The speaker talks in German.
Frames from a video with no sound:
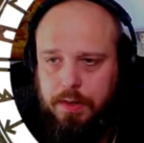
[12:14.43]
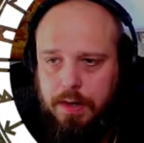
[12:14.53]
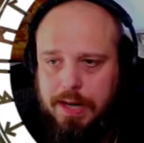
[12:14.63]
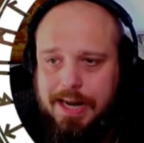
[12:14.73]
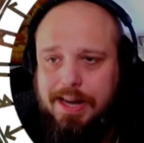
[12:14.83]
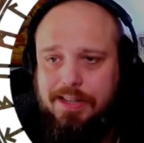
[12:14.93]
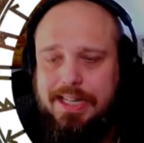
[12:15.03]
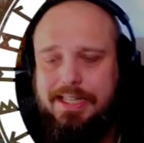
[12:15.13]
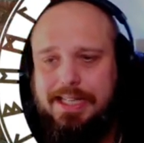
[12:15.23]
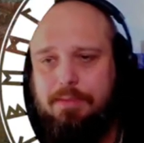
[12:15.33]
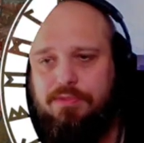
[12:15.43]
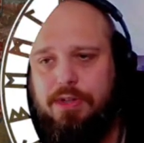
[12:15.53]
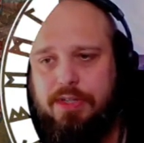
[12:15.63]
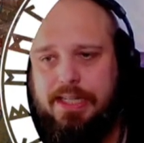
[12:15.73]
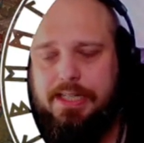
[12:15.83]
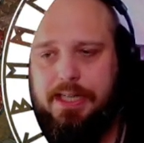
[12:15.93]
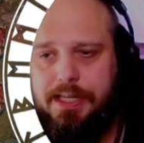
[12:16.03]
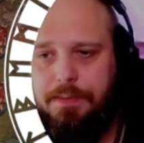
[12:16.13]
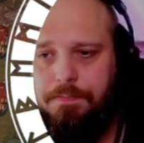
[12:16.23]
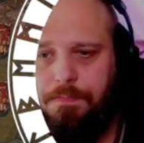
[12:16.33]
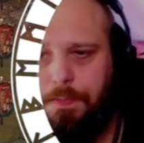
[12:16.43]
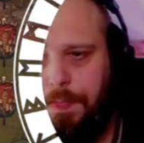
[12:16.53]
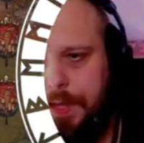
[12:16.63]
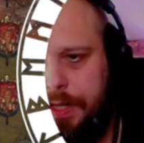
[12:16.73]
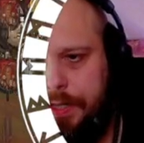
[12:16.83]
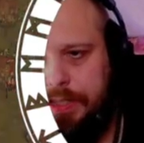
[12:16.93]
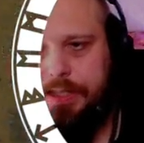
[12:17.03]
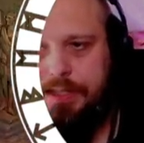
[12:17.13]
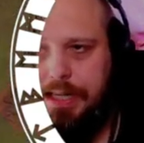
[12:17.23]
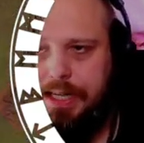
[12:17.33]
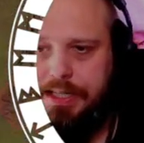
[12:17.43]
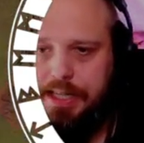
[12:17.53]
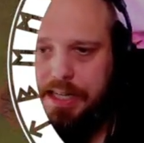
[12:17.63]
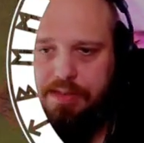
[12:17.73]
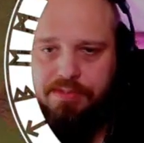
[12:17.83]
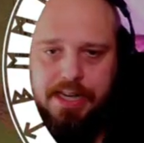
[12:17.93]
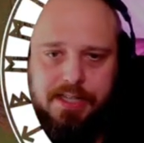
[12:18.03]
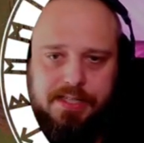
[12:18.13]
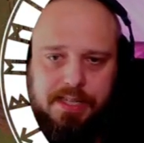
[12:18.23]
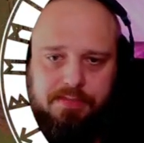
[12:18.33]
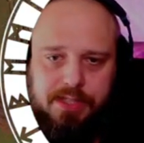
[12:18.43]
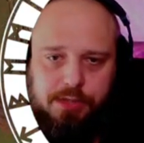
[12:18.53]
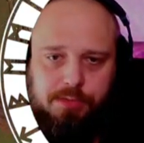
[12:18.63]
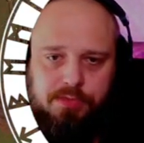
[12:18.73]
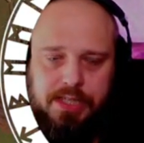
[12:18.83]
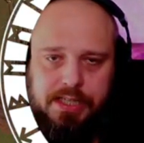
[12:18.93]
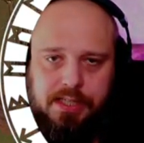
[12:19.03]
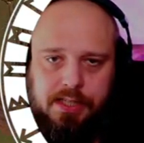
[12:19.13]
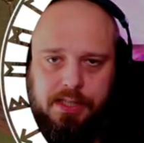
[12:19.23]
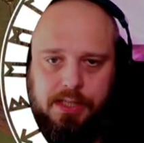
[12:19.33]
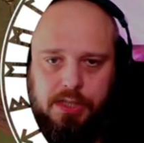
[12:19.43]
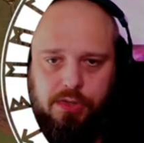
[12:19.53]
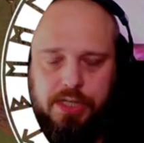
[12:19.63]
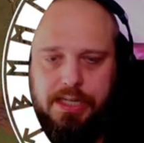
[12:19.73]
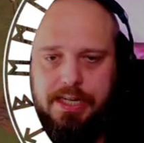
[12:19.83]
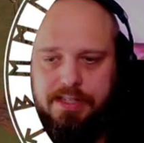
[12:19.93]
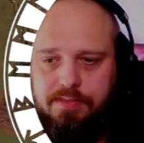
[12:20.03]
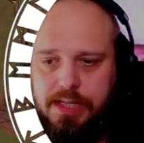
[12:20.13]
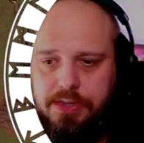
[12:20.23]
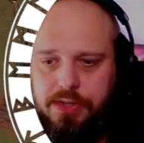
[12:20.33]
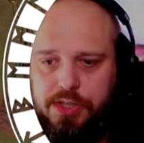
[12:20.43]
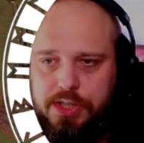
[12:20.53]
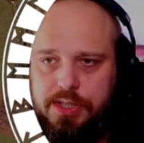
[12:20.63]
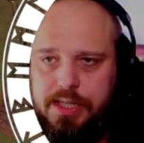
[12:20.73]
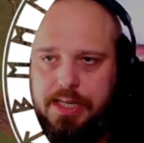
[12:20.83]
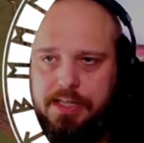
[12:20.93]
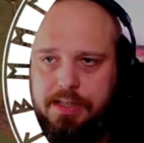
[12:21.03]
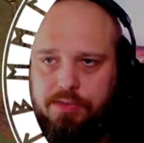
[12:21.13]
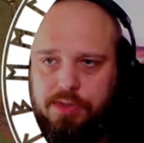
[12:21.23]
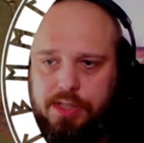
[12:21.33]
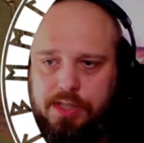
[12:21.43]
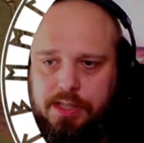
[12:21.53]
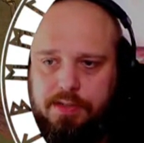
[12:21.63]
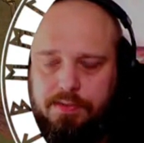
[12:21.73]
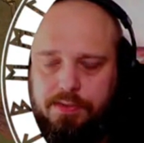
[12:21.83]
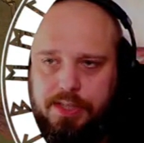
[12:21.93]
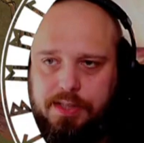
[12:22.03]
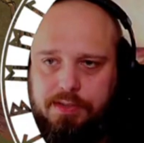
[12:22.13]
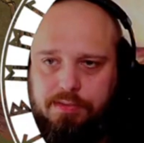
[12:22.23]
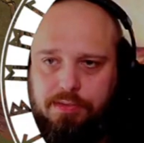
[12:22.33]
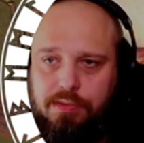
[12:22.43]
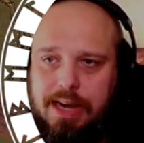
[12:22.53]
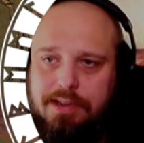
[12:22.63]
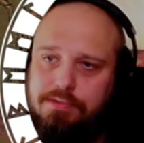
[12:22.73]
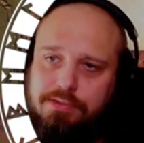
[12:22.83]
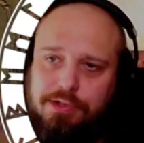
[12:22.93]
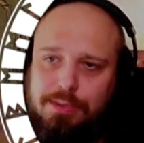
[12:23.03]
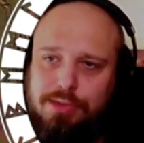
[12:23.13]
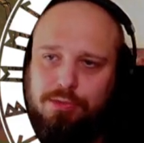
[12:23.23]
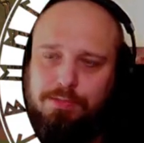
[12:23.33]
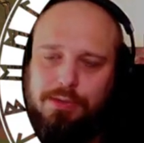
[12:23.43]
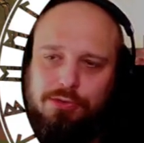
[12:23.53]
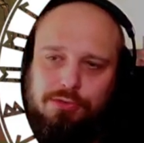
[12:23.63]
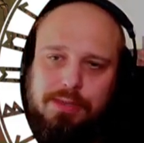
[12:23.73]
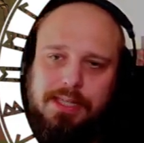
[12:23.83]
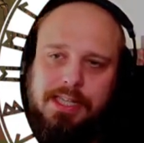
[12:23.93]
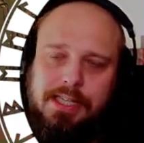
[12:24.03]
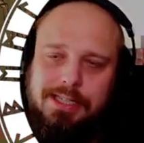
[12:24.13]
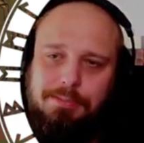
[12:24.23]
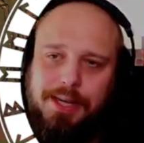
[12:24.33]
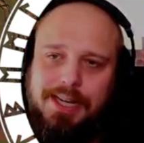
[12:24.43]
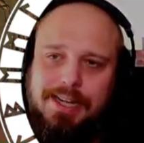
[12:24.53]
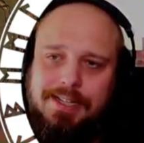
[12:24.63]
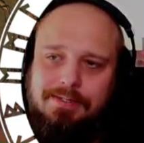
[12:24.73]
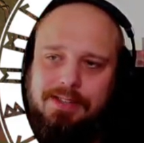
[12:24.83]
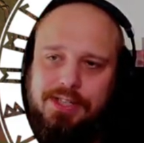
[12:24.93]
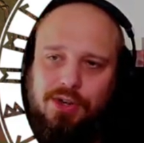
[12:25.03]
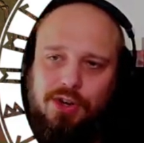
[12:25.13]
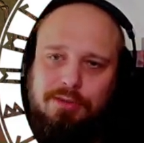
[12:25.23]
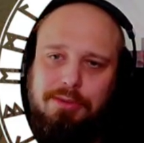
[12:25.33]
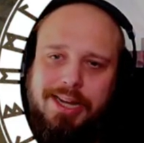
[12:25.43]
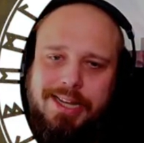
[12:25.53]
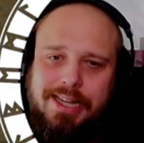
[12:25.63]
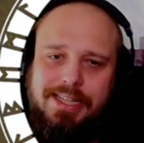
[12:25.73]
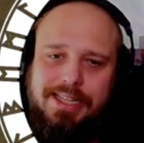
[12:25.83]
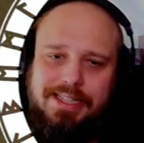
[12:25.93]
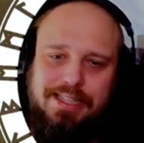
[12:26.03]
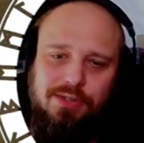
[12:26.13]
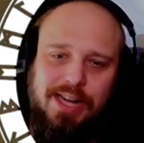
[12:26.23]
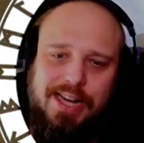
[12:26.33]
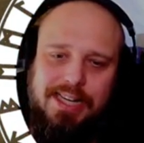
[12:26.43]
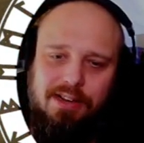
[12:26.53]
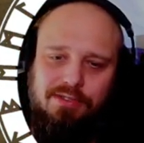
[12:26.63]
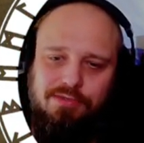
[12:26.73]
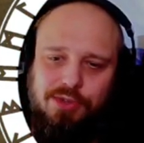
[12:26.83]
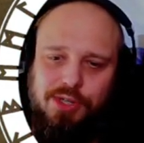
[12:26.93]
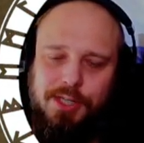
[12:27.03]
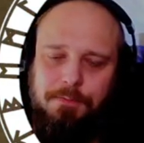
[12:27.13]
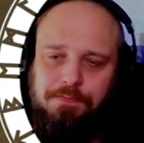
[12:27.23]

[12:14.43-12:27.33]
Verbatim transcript: Ah, okay, die kämpfen auch gegeneinander. Die Skelette greifen alles an, was sich bewegt. Okay, dann lassen wir natürlich die Skelette und die... und die. Ey, es wäre super gut, wenn hier diese Briganten, wenn diese Räuber jetzt hier so reinlaufen würden